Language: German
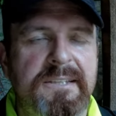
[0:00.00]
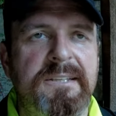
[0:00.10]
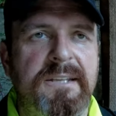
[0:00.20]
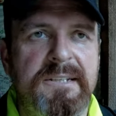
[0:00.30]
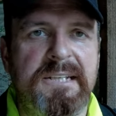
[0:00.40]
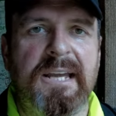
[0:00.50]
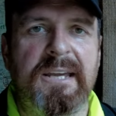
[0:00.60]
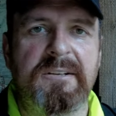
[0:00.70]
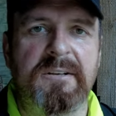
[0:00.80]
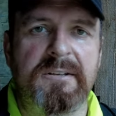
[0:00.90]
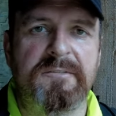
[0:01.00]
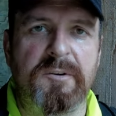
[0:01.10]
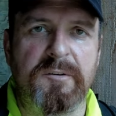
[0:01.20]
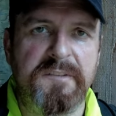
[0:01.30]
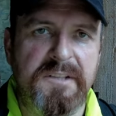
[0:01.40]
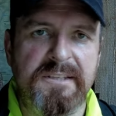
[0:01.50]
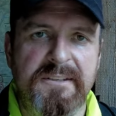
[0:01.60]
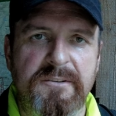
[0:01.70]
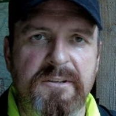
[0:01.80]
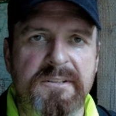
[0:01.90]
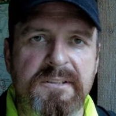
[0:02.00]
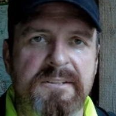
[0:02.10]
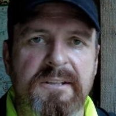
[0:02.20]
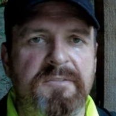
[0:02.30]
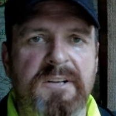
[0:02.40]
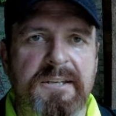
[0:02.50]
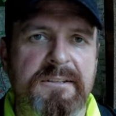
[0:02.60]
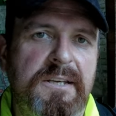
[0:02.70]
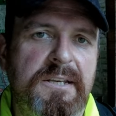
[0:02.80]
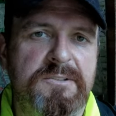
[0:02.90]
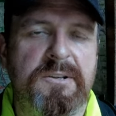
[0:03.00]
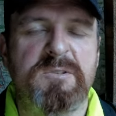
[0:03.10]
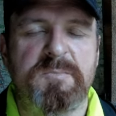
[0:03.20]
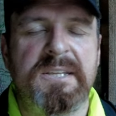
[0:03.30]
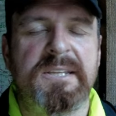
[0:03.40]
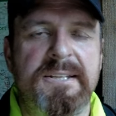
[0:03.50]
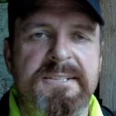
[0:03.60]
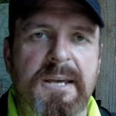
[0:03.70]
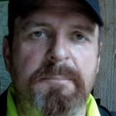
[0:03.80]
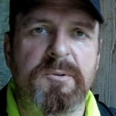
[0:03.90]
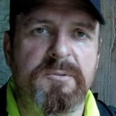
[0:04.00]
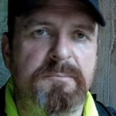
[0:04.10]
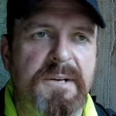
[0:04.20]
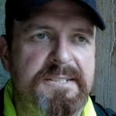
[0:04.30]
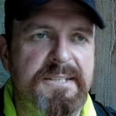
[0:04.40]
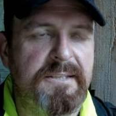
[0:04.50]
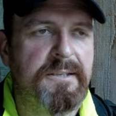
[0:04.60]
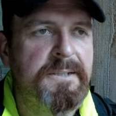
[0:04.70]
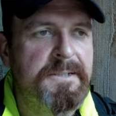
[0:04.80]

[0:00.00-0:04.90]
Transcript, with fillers: die ich dann nicht gleich äh, veröffentliche, sondern die ihr dann vielleicht zu einem späteren Zeitpunkt mal seht.